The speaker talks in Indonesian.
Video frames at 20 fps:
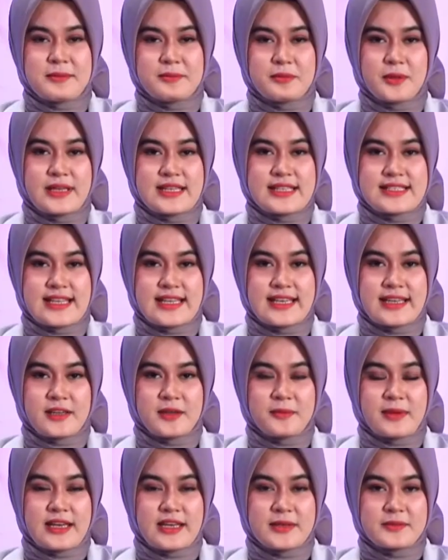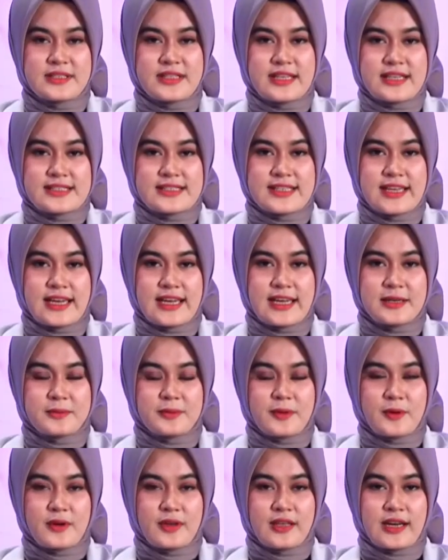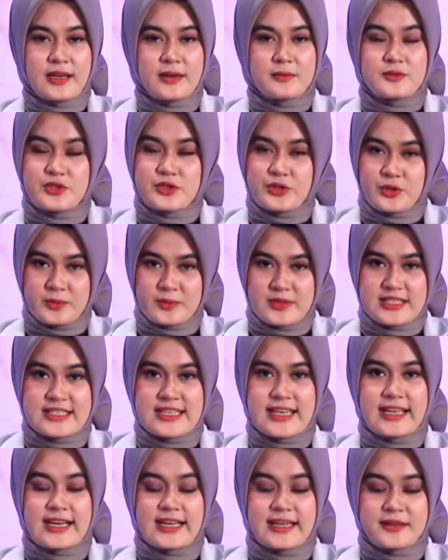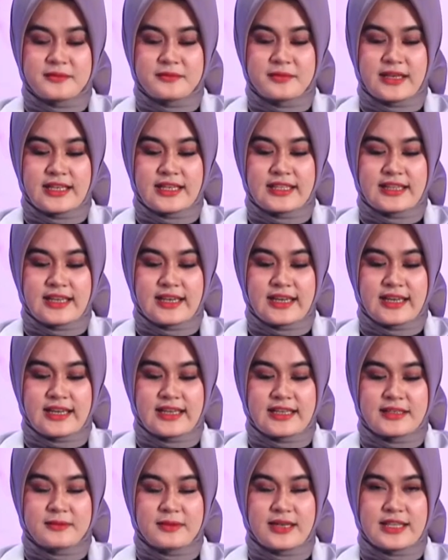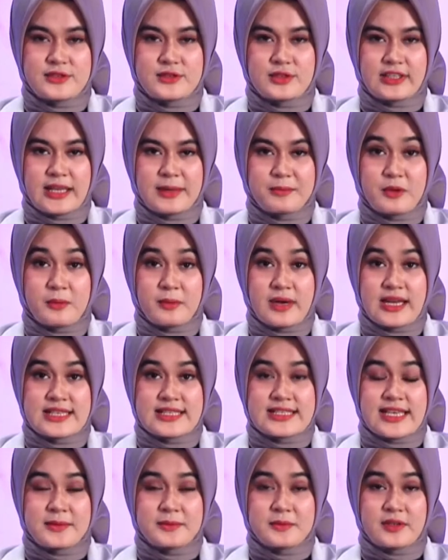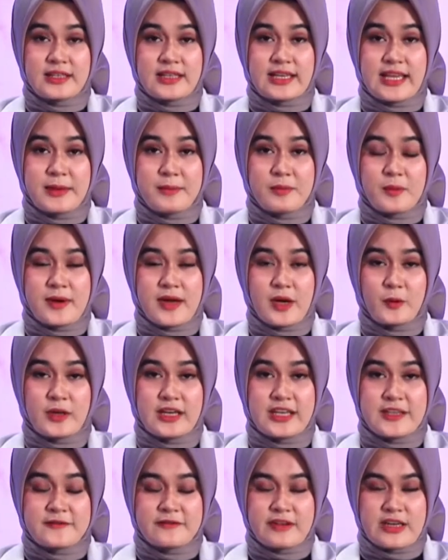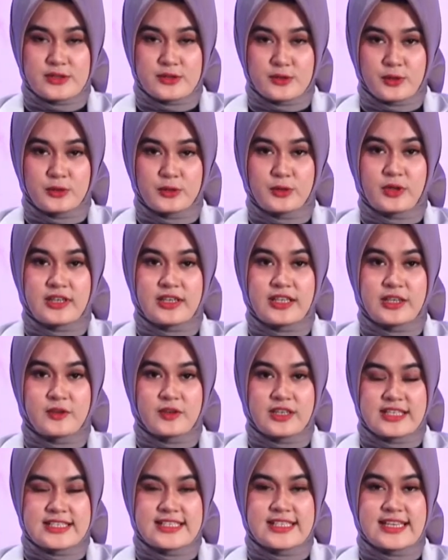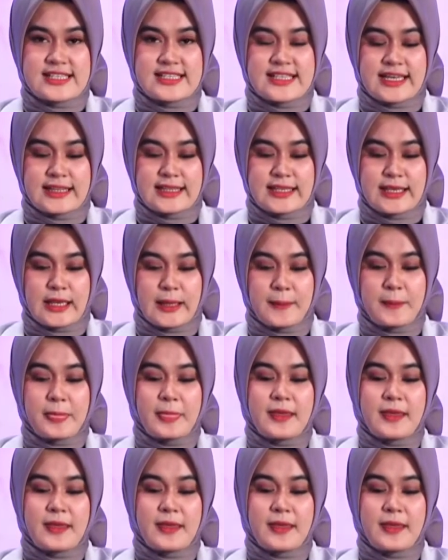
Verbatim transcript: Pemirsa Anda kembali menyaksikan program Juru Bicara. Baik, kita akan melanjutkan pembahasan mengenai pembangunan infrastruktur di Indonesia saat ini.